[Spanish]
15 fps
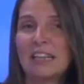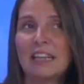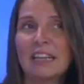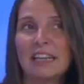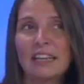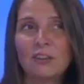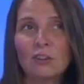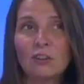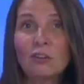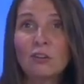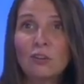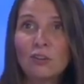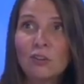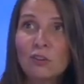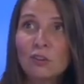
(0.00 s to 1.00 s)
yo
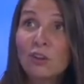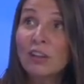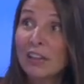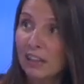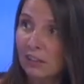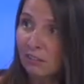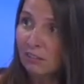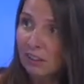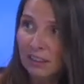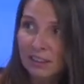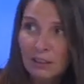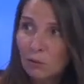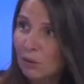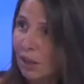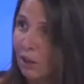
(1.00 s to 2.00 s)
no creo que
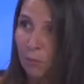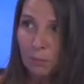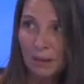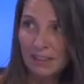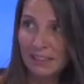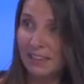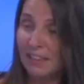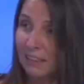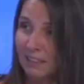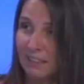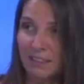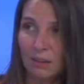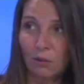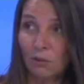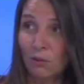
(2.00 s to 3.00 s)
ninguna compañía,
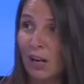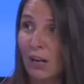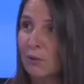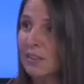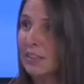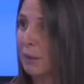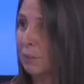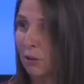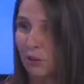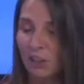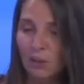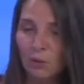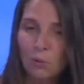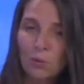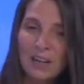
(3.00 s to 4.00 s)
desde luego no la nuestra, pero
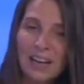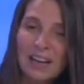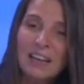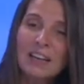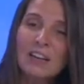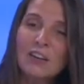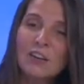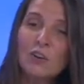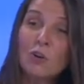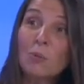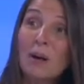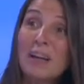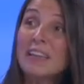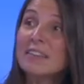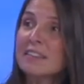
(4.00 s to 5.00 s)
ninguna no
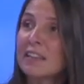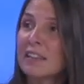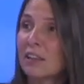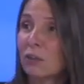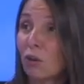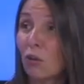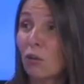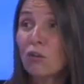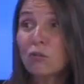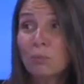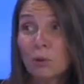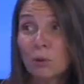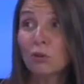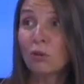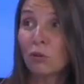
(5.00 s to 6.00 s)
vaya a seguir todos los
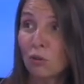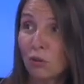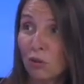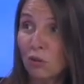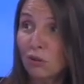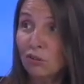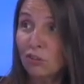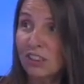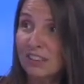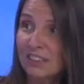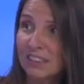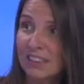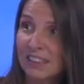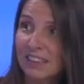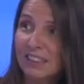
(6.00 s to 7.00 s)
protocolos que se
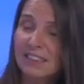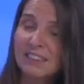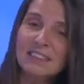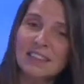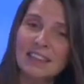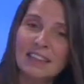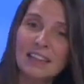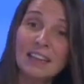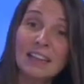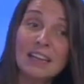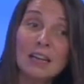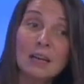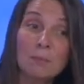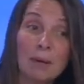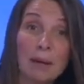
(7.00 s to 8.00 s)
tienen que seguir
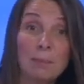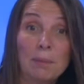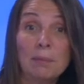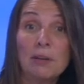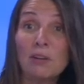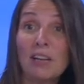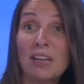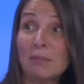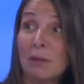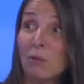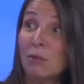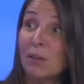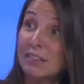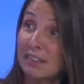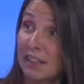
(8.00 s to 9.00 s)
para primero que las
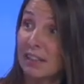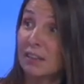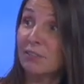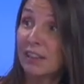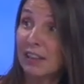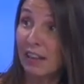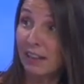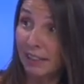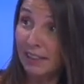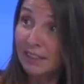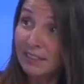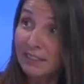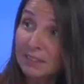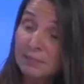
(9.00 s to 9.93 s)
vacunas sean eficaces.